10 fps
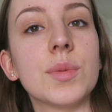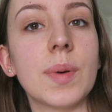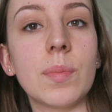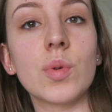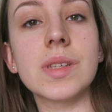
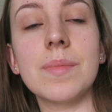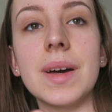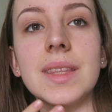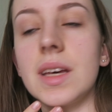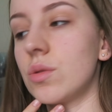pas poser
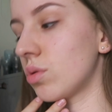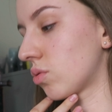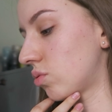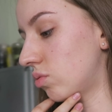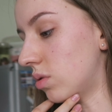ma tête,
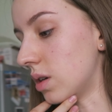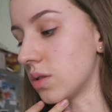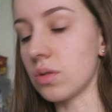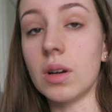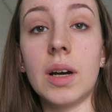surtout à
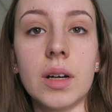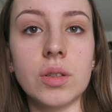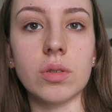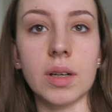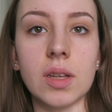euh, cette
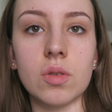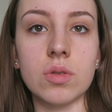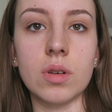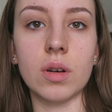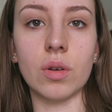heure-là, genre à
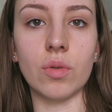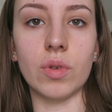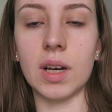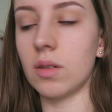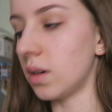14h, euh,
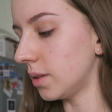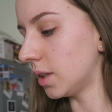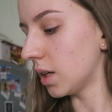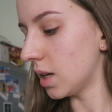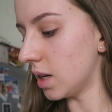voilà quoi.
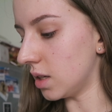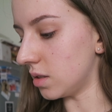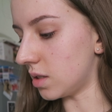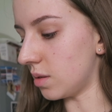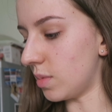
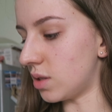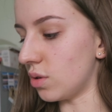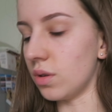J'essaie de mettre